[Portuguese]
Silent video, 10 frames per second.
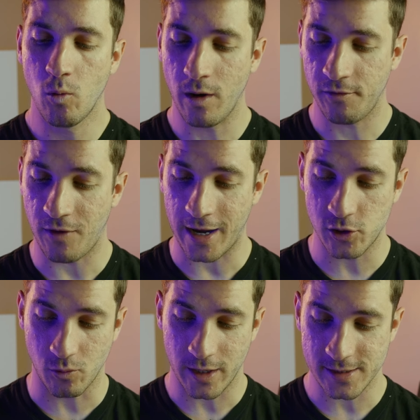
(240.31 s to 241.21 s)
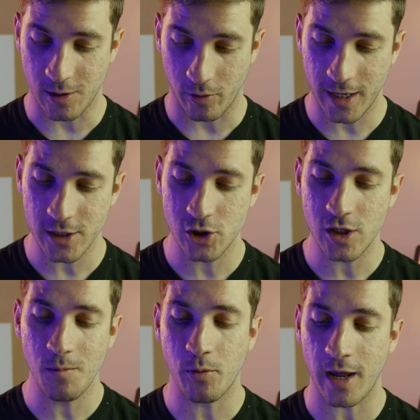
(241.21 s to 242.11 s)
um Wi-Fi de um
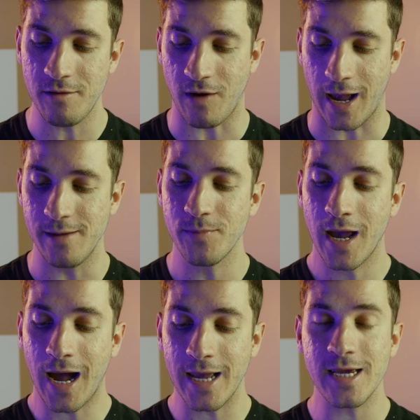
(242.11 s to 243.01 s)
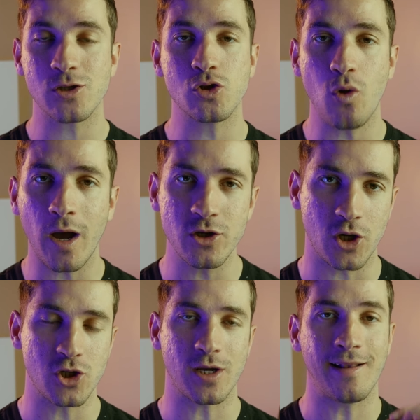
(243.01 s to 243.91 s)
restaurante e por aí vai. Aí é só a
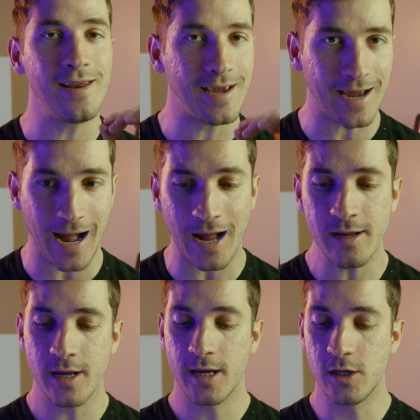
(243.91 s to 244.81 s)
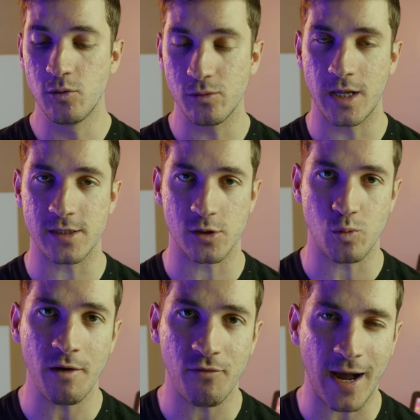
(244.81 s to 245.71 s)
gente clicar em um desses
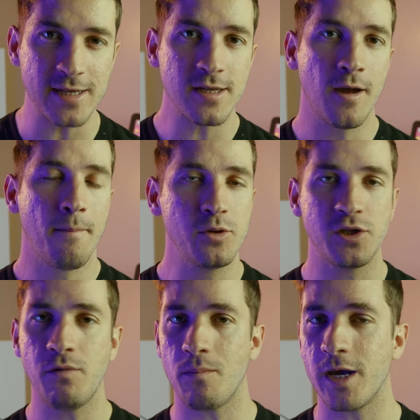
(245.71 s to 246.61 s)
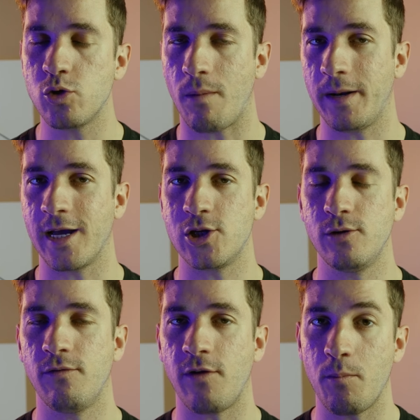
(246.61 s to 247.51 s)
Wi-Fis, possivelmente o
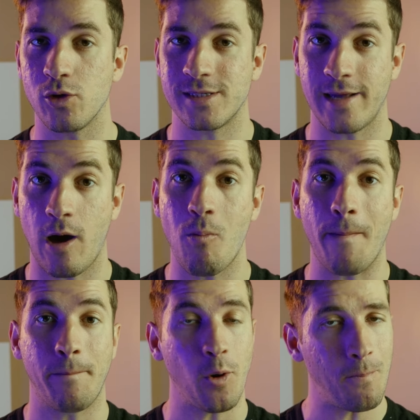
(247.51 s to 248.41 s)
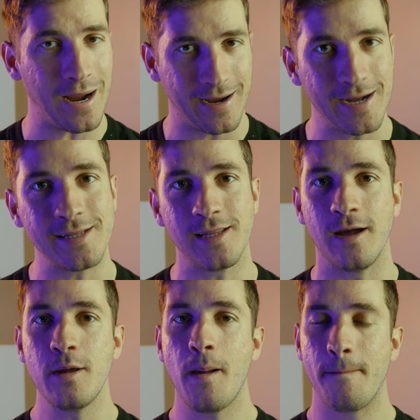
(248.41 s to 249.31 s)
aplicativo vai mostrar uma propaganda